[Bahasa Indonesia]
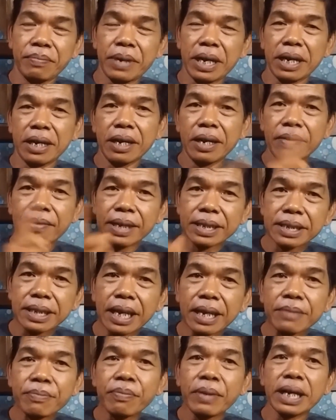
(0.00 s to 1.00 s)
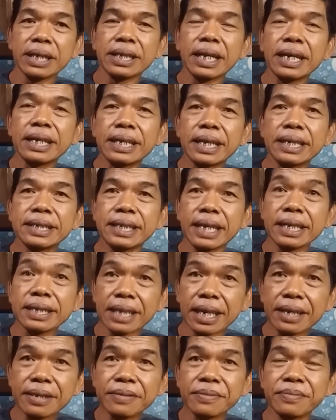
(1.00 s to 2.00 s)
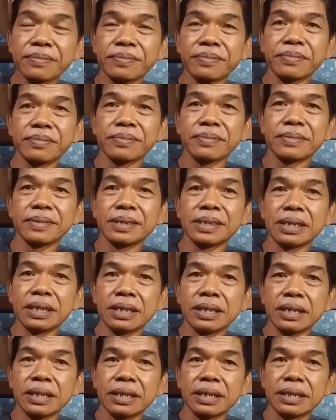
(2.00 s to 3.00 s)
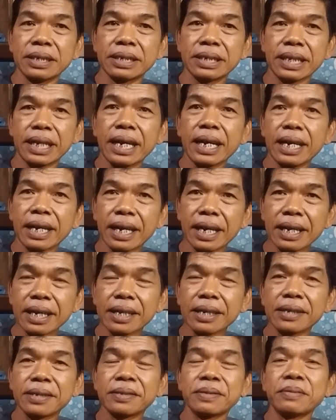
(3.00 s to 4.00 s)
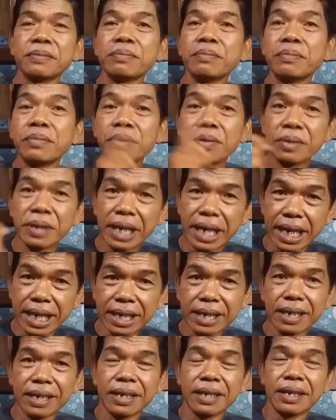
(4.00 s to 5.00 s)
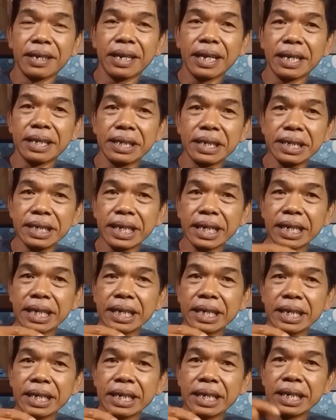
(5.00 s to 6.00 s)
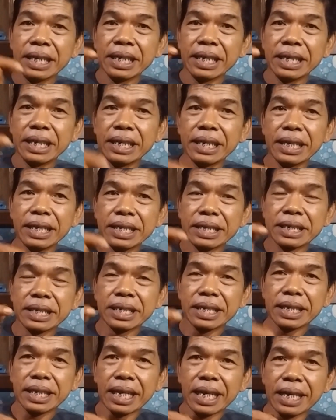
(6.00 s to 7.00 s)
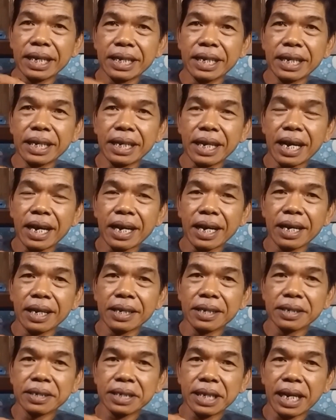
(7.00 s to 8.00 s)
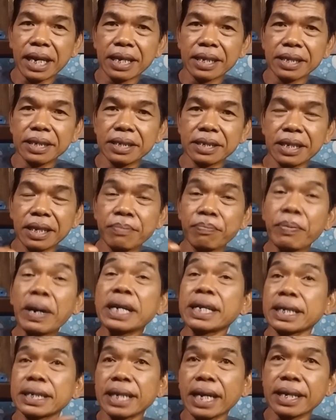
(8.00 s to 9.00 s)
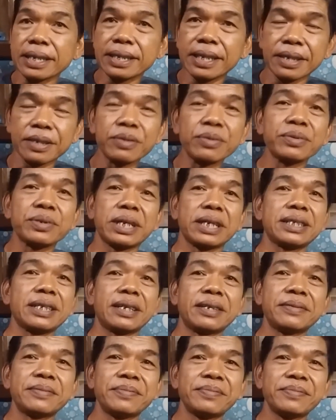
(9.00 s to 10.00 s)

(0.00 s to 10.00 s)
pahlawan tanpa tanda jasa, sekarang mungkin nantinya nista dan akan sangat nista pada saatnya, tunggu saja.